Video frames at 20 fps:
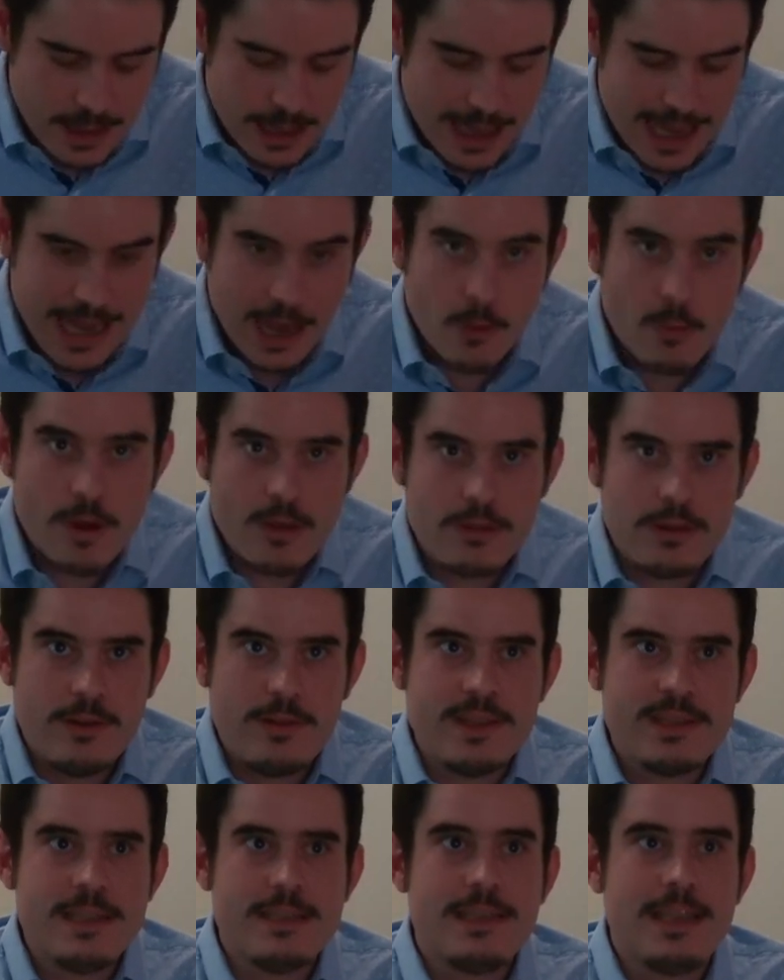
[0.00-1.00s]
Aguado
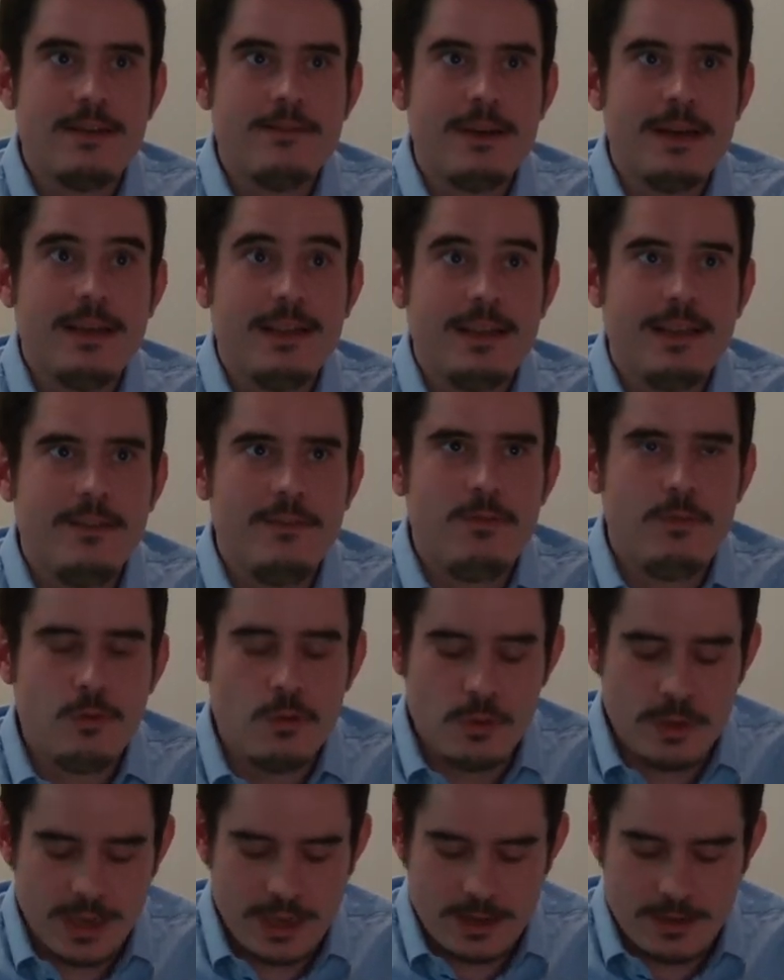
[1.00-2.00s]
necesitaba
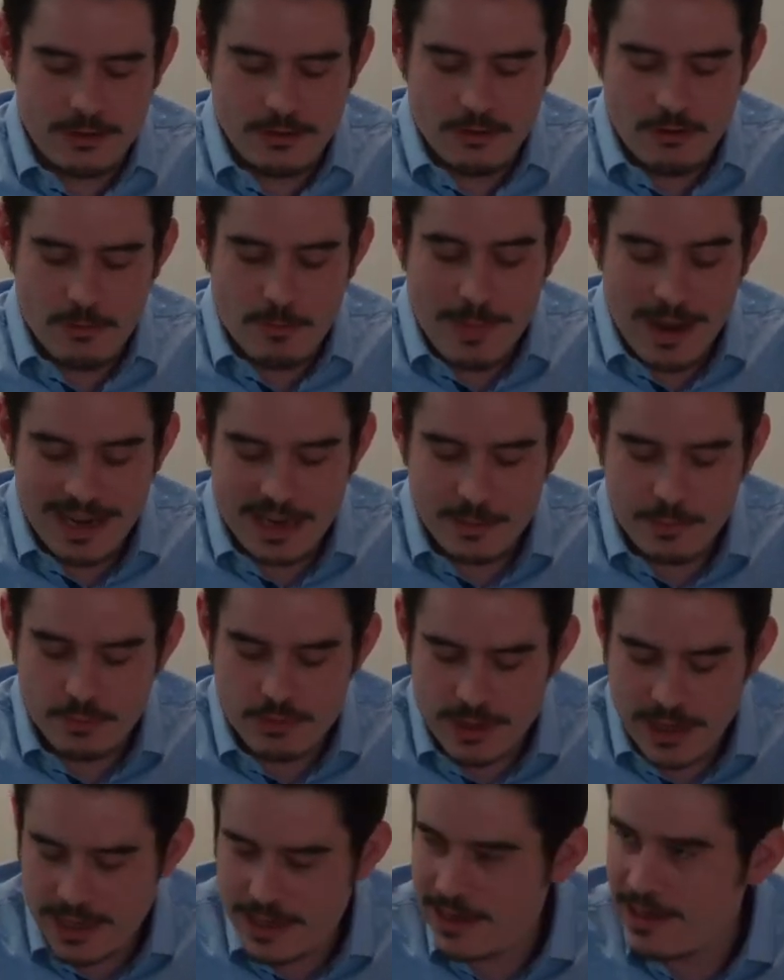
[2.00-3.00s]
influir o
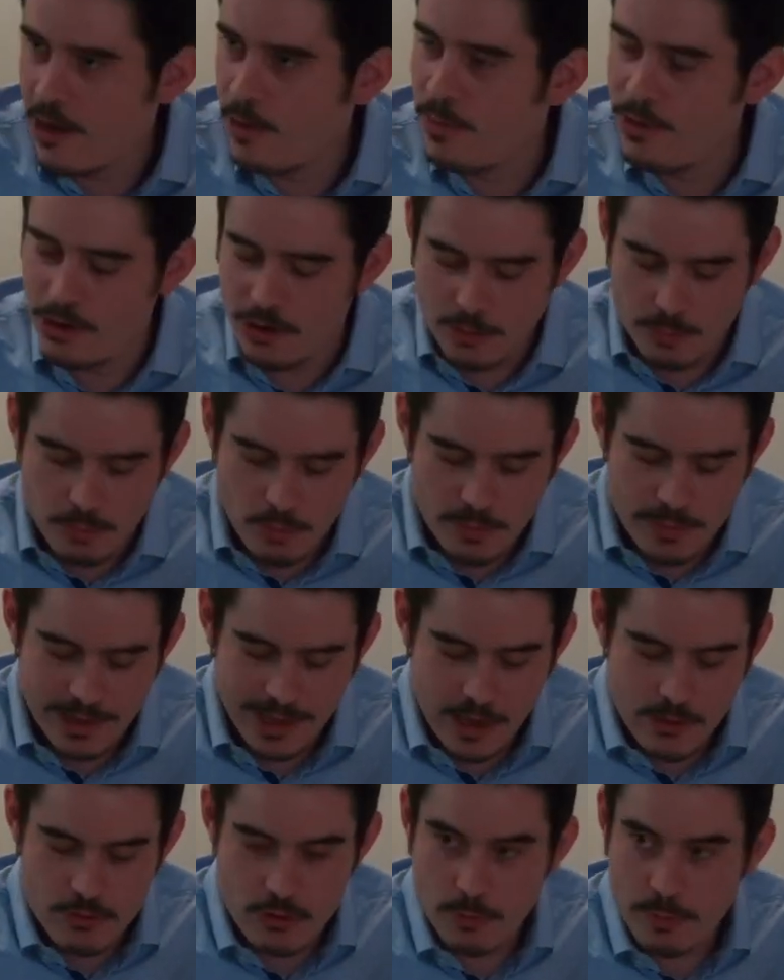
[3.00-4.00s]
manipular en la opinión pública
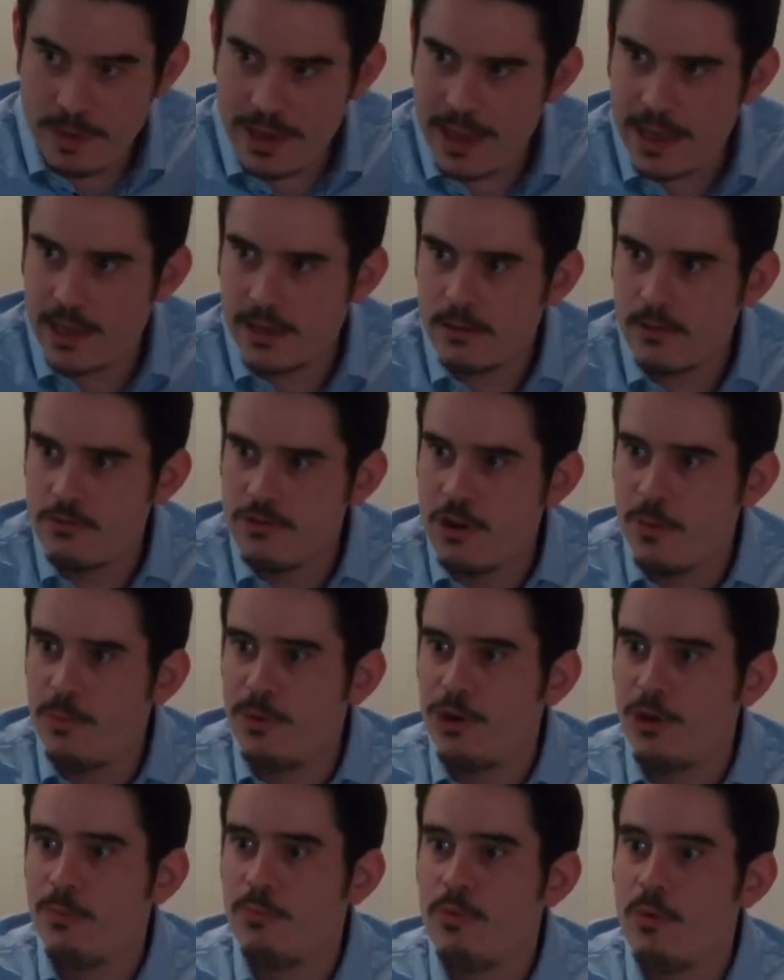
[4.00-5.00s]
europea, una
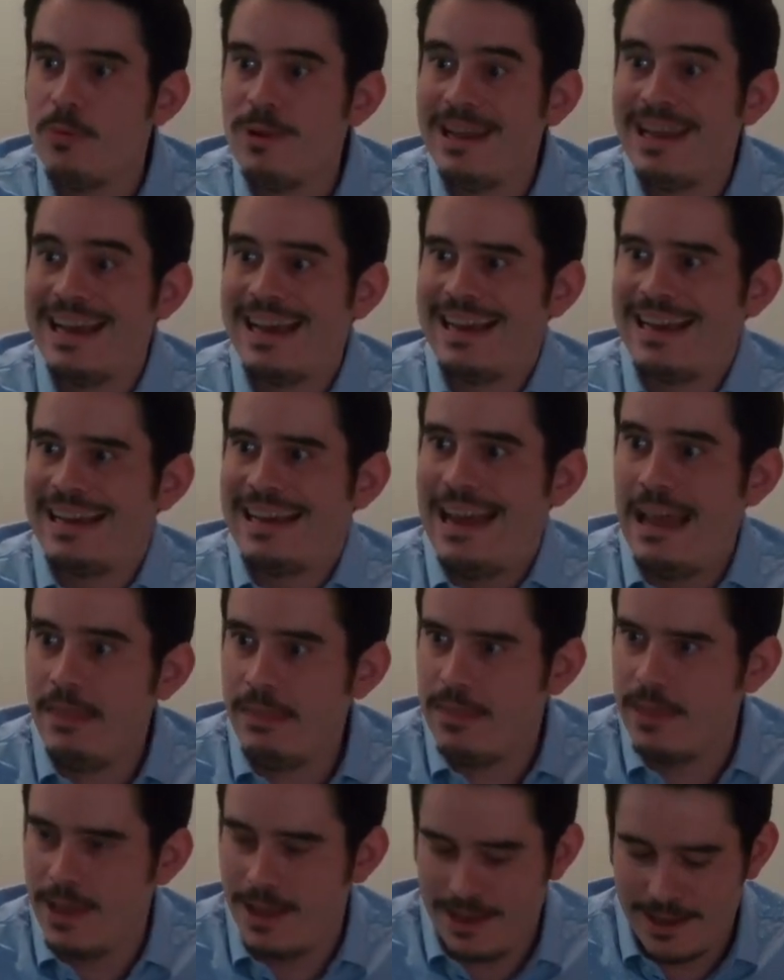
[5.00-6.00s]
opinión pública
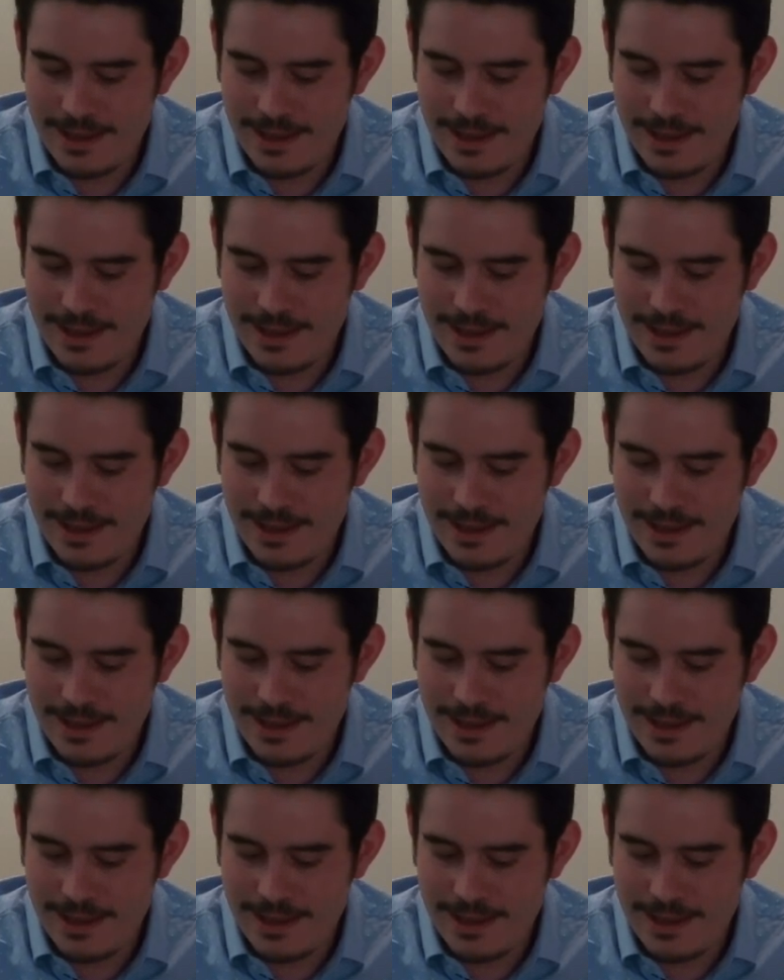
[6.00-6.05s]
reacia